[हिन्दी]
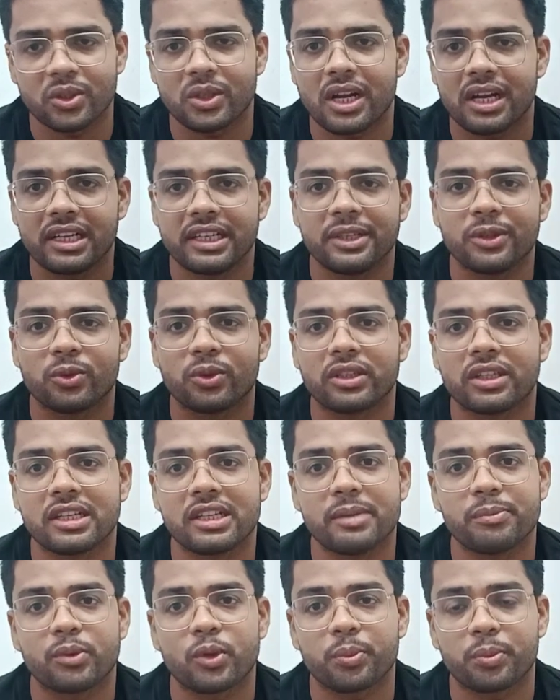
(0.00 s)
भी तो डाल नहीं दूँगा तो
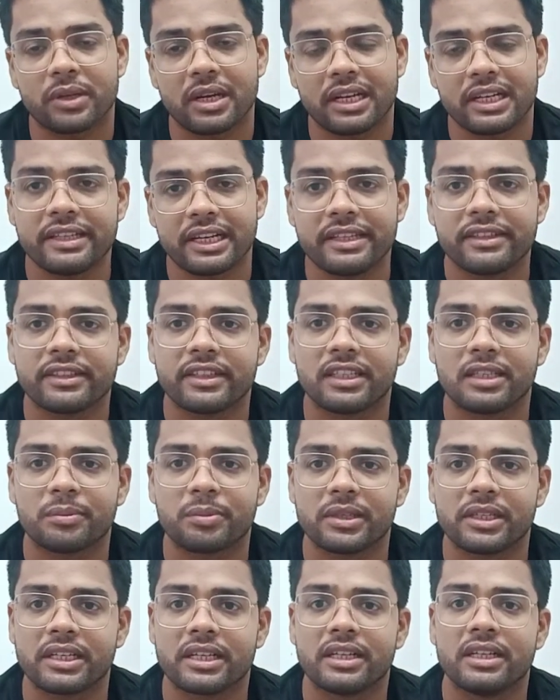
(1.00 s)
इसलिए प्रॉपर एनालाइज
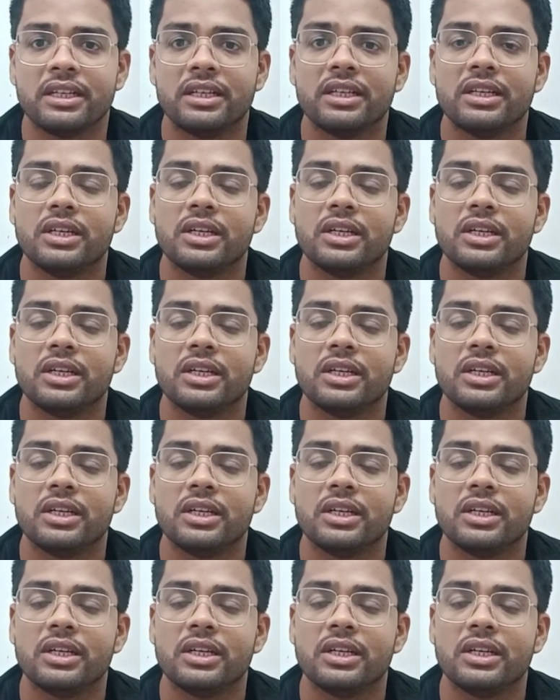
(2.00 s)
करना पड़ेगा